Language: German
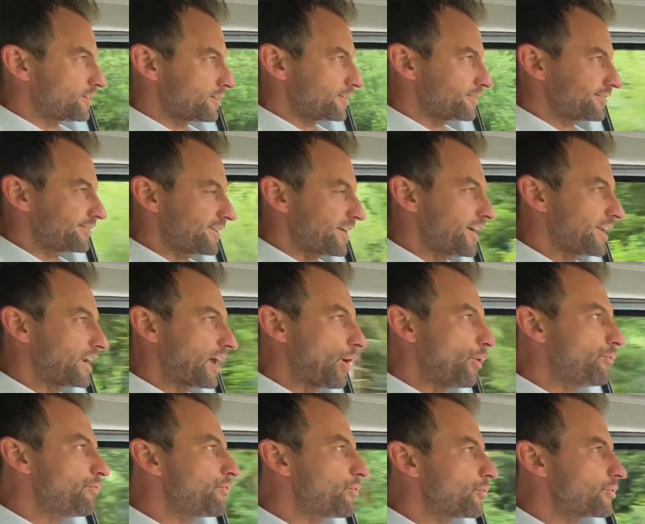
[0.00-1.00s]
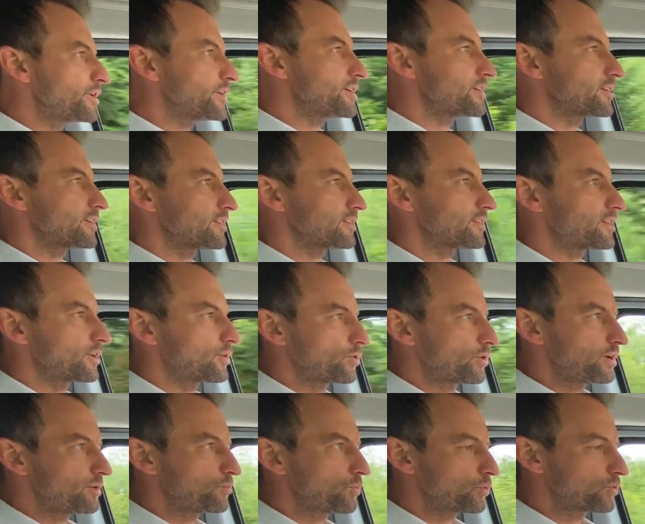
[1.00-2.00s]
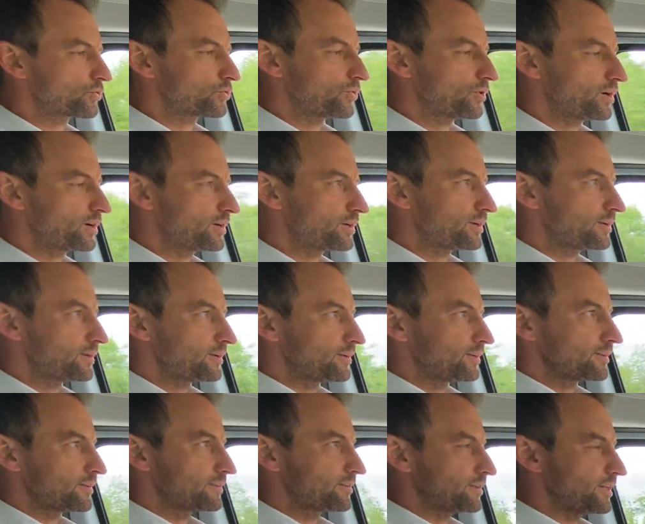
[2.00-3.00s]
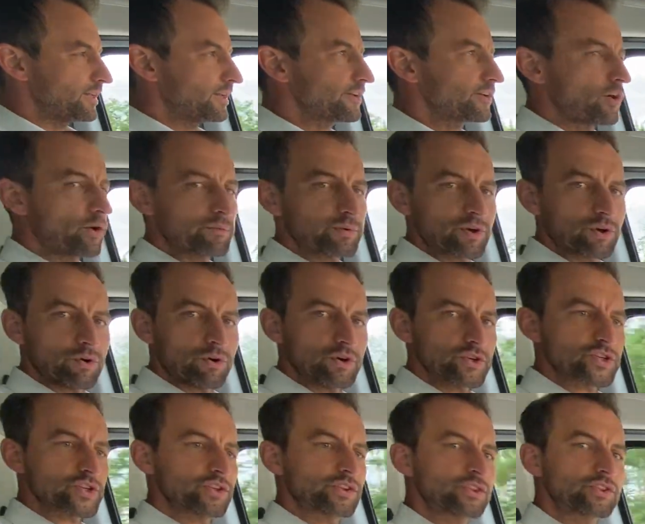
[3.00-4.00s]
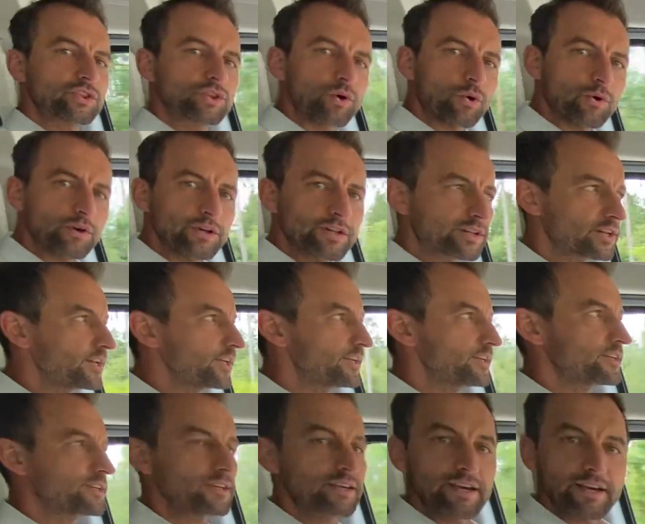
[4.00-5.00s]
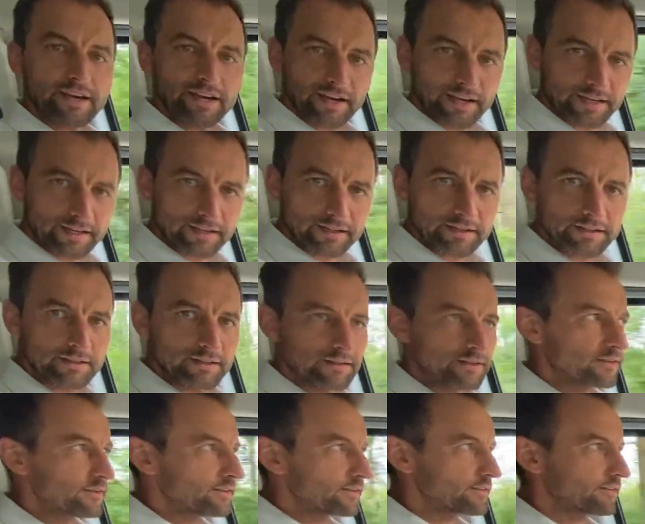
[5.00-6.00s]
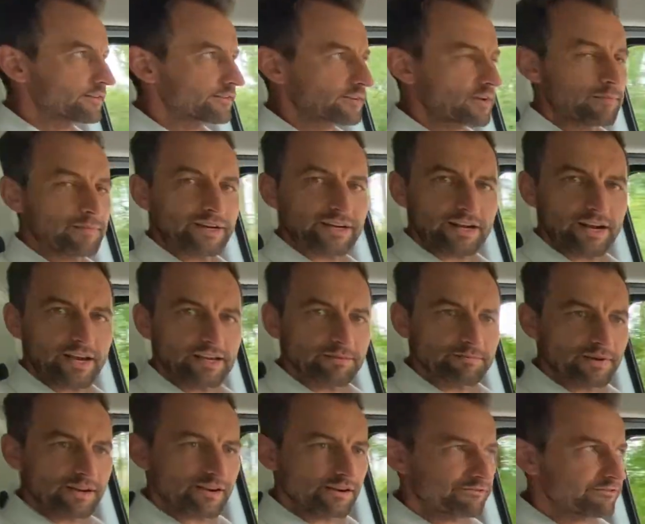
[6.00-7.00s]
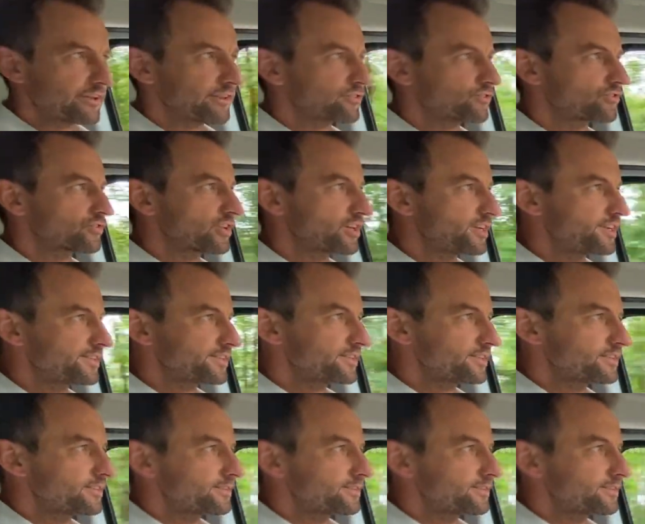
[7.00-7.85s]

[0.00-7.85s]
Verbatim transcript: Sehr laufruhig der neue Motor. Die Innenraumgeräusche deutlich geringer. Das kann man gleich mal feststellen.